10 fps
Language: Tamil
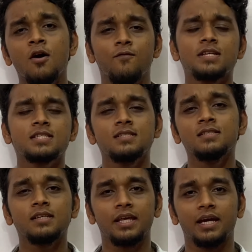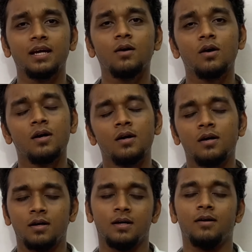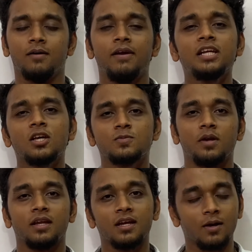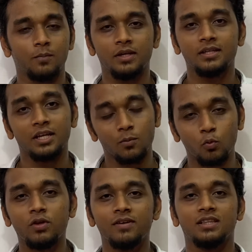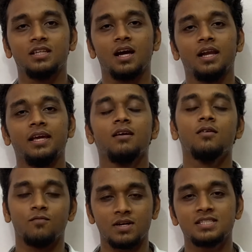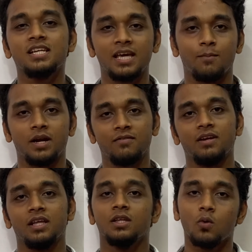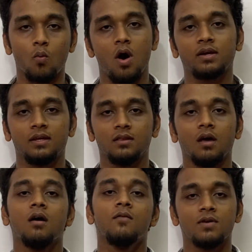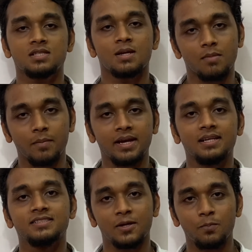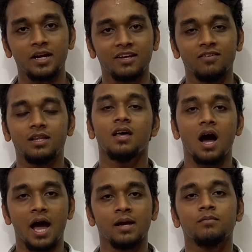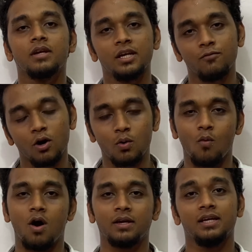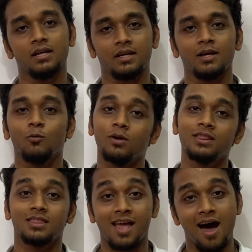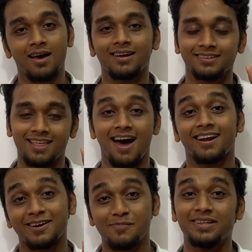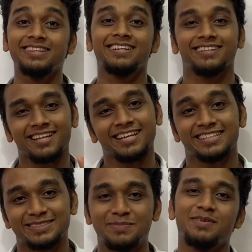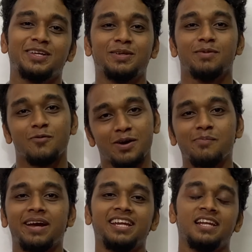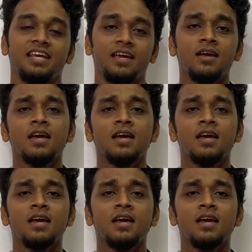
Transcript: ஃபஸ்ட்டு நீங்கள் வெயிட் லாஸ் பண்ணுறீங்க அப்படின்ட்டு நீங்கள் முடிவு எடுத்துட்டாலே ஃபஸ்ட்டு நீங்கள் பண்ண வேண்டியது வாக்கிங் தான் ஃபஸ்ட் நம்ம மைண்டில் செட் பண்ணிக்க வேண்டியது ஐ ஆம் ரெடி ஃபார் வாக்கிங்ன்ற ஒரு தியார தாரக மந்திரத்தை தான் நீங்கள் செட் பண்ணிக்கணுமே உங்கள் மைண்ட்லேயே